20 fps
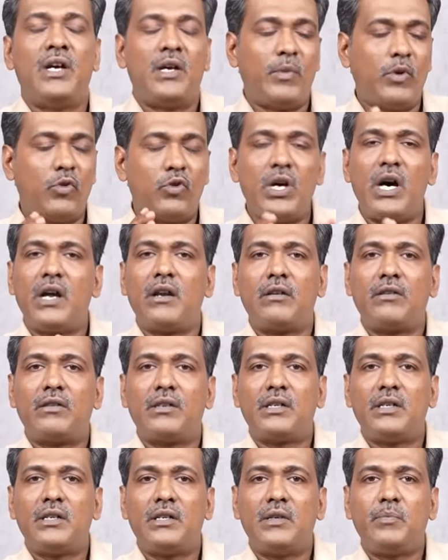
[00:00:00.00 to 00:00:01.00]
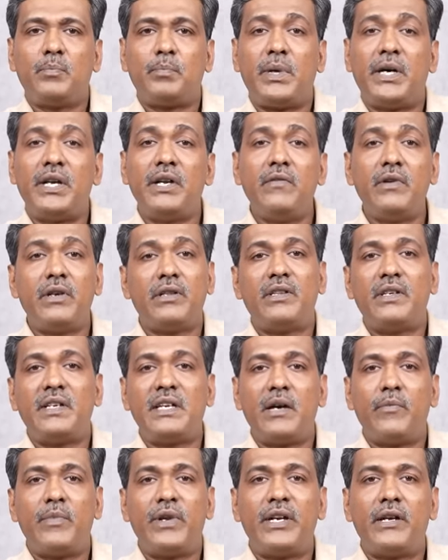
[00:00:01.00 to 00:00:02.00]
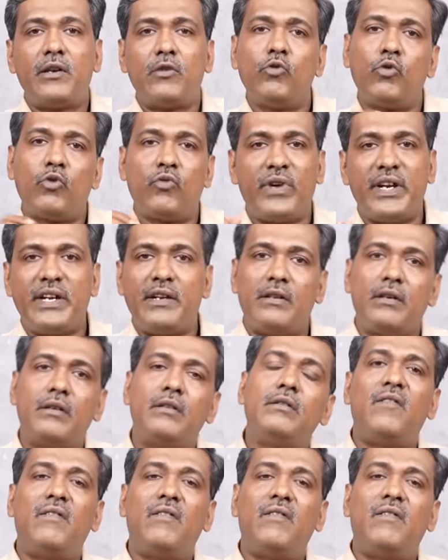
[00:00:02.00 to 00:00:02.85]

இப்போ உதாரணத்துக்கு பரிவர்த்தனை அப்படிங்கிறது ஒரு வெயிட்